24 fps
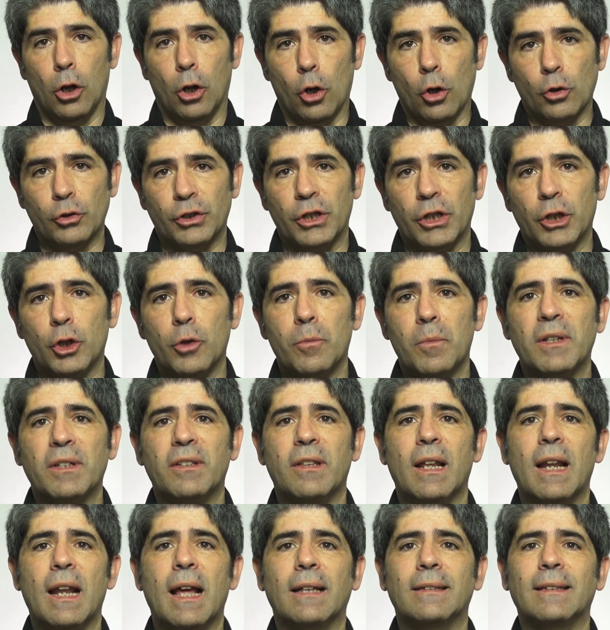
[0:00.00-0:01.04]
Los
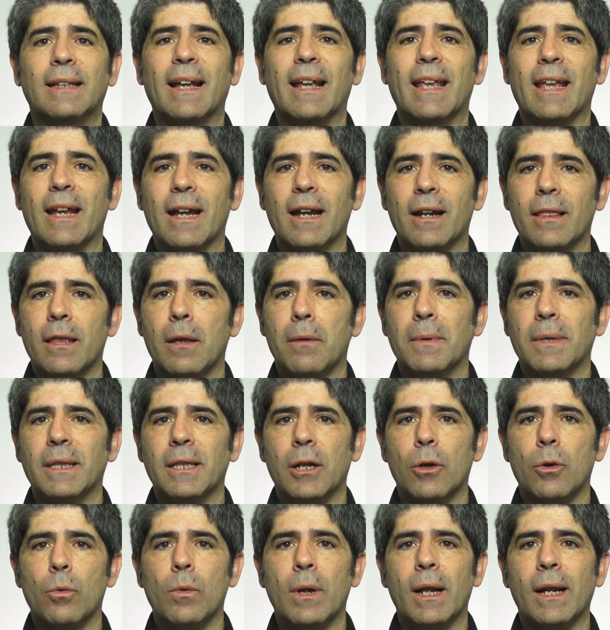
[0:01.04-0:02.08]
síntomas de la taquicardia
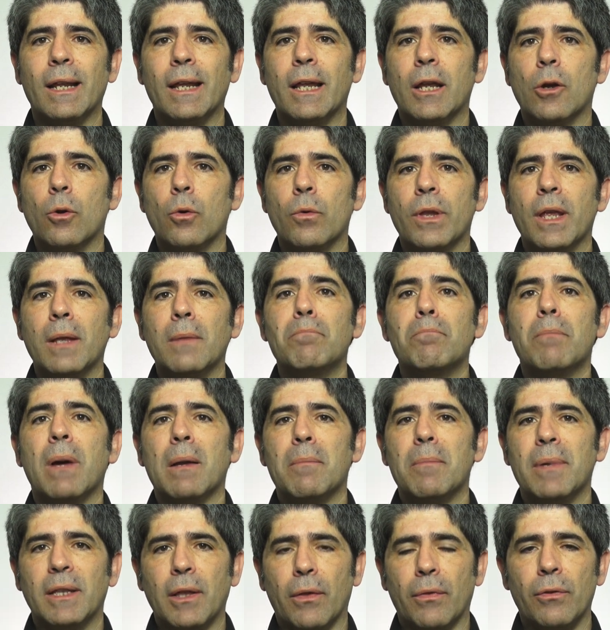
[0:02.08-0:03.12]
ventricular incluyen
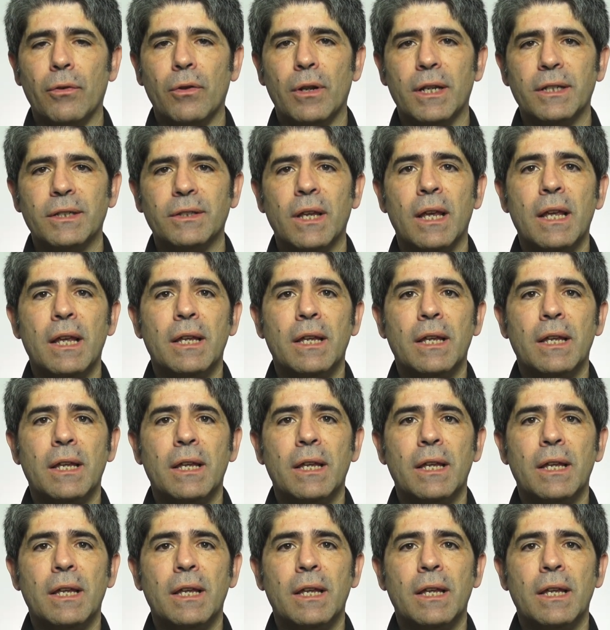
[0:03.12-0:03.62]
palpitaciones,